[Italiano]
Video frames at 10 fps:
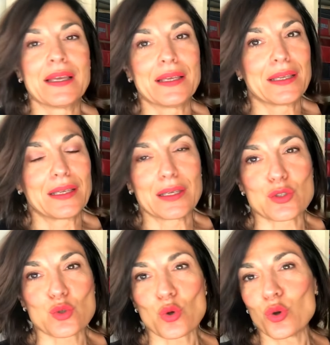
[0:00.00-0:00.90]
eh,
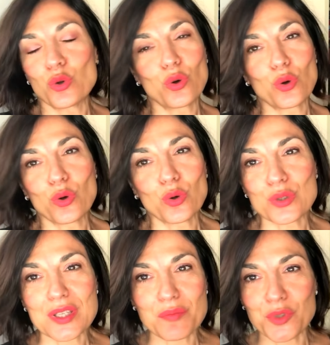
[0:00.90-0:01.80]
sono
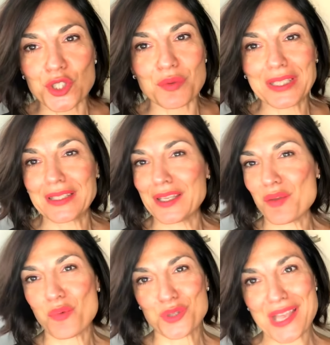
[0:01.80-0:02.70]
semplicemente
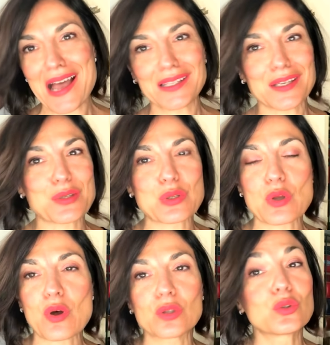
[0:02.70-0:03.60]
riposata,
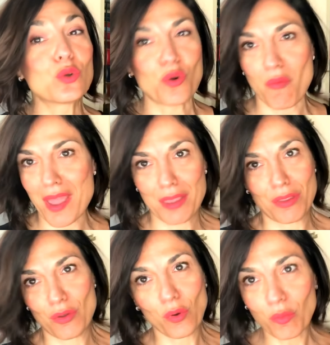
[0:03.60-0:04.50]
sto
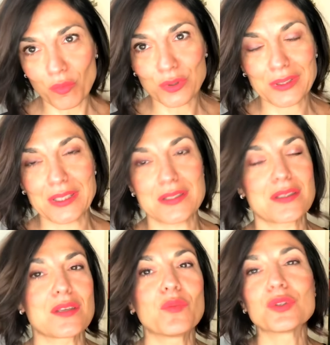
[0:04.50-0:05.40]
dormendo
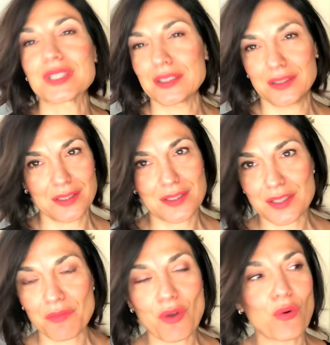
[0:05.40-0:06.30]
moltissimo,
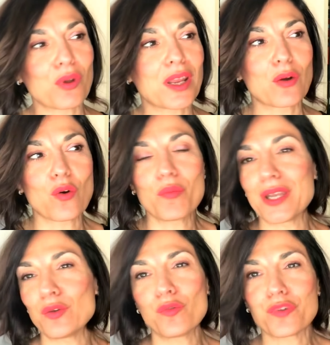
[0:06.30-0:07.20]
tantissime ore,
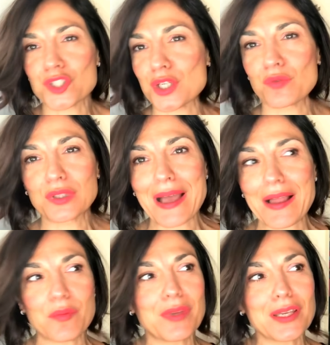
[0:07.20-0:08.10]
come non facevo da
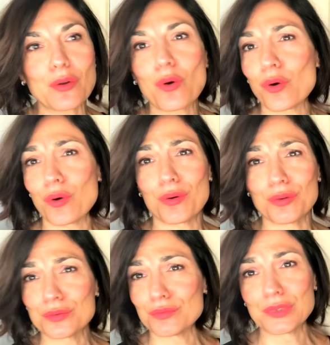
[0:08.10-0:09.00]

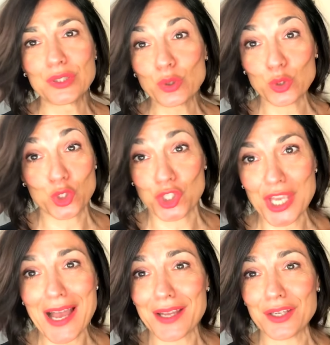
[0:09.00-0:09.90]
almeno
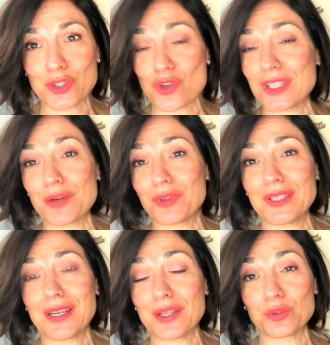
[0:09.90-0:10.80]
12 anni, cioè da
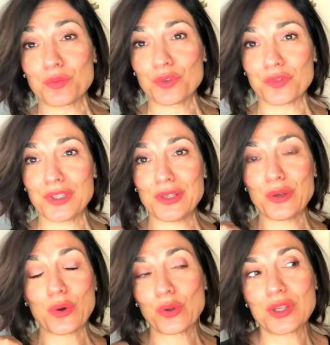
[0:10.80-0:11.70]
quando è nato mio
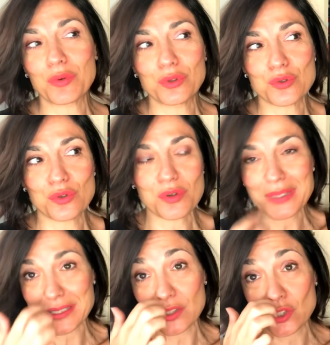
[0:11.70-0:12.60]
figlio, da quando sono
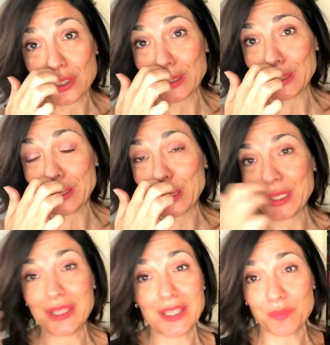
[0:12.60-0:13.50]
rimasta incinta
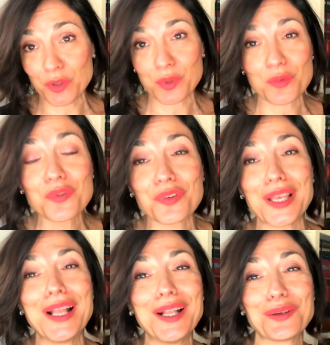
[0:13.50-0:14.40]
di, del mio primo
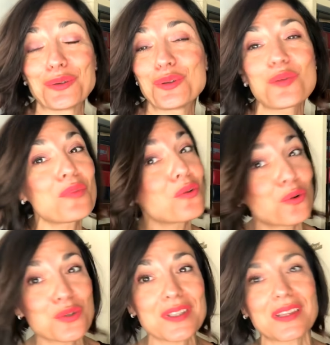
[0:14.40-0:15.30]
figlio, non dormivo
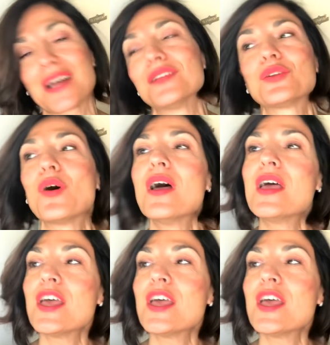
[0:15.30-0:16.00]
così tanto